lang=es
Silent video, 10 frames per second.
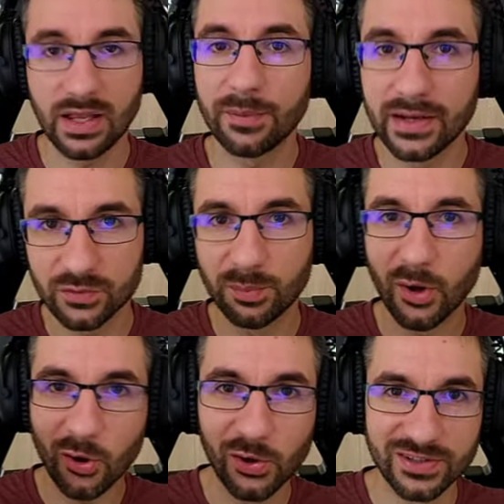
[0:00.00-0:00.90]
ya vienes un
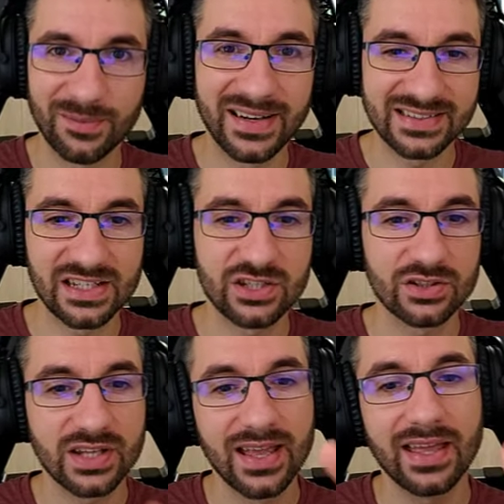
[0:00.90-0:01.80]
poco con los deberes
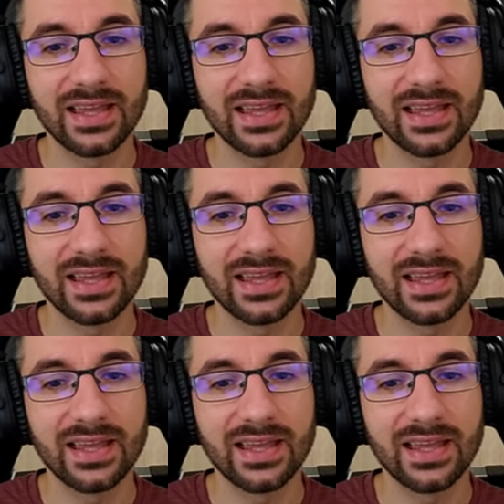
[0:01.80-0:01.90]
hechos.